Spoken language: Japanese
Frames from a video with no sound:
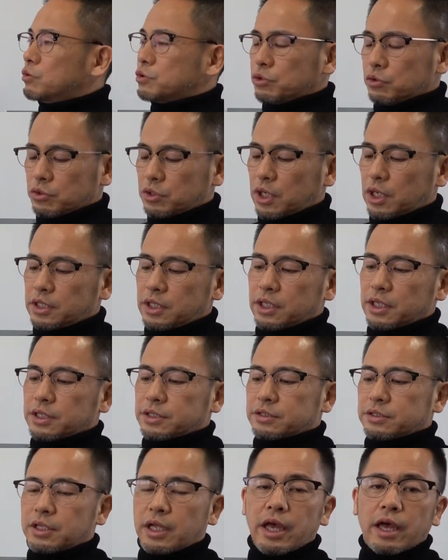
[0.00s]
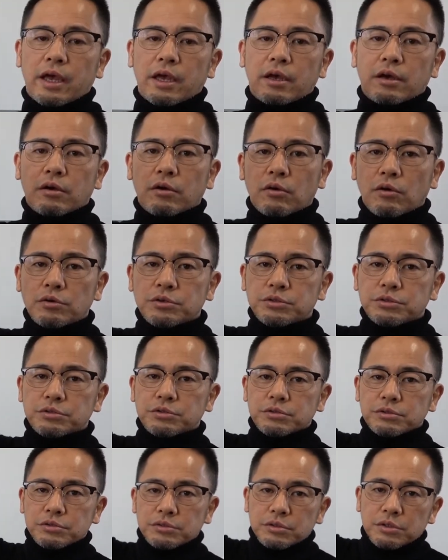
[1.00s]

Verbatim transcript: 状態でですねこういう